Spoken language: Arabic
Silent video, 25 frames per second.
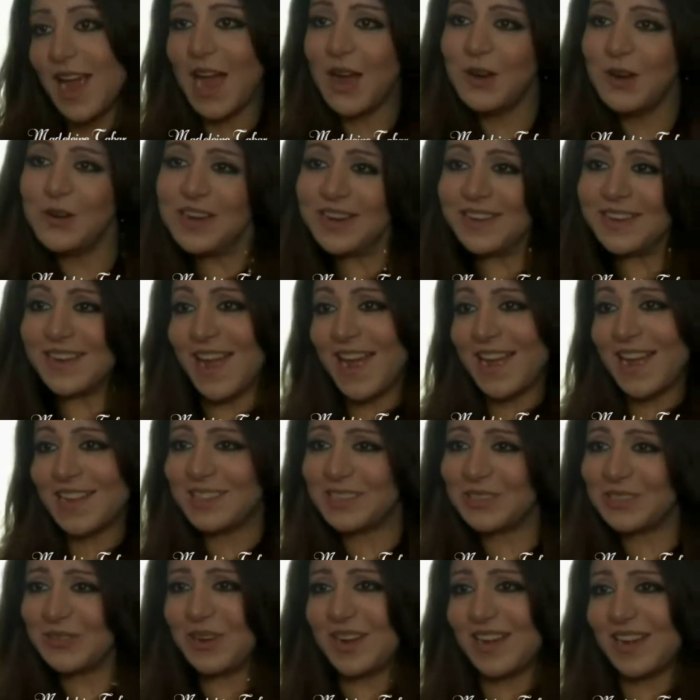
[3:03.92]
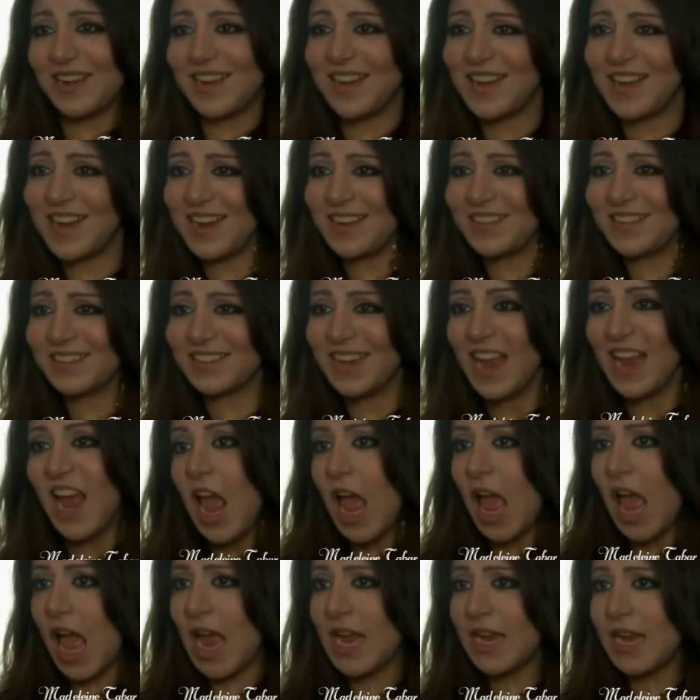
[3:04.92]
اهو نتهز وخلاص
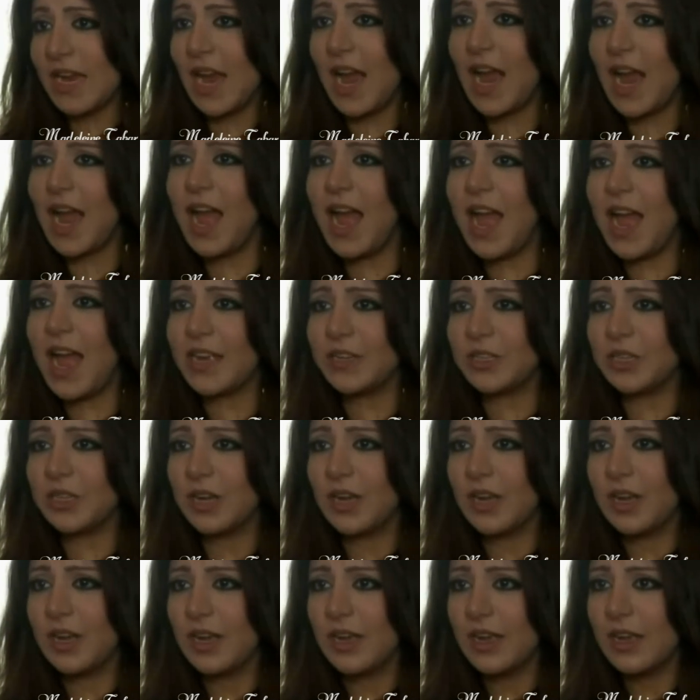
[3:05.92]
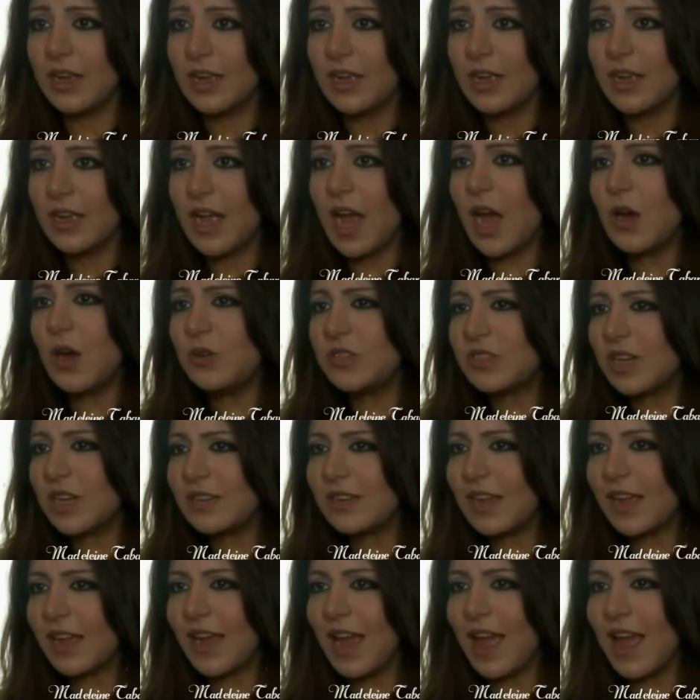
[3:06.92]
اي حاجه اهو
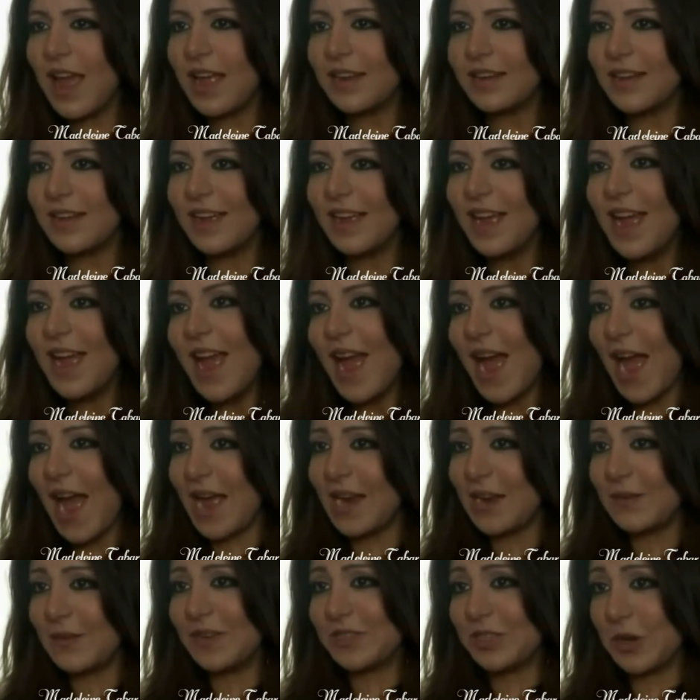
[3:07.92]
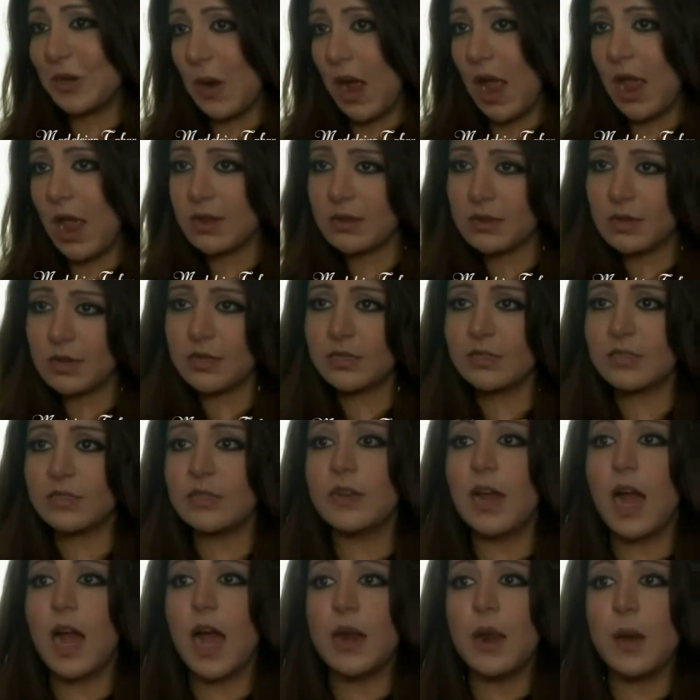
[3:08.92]
سد خانه على ما جواهر
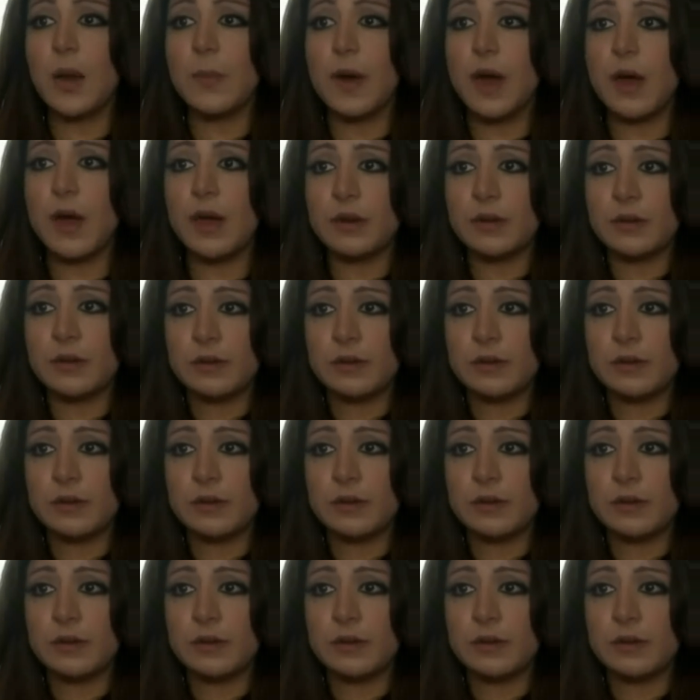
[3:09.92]
ترسينا على بر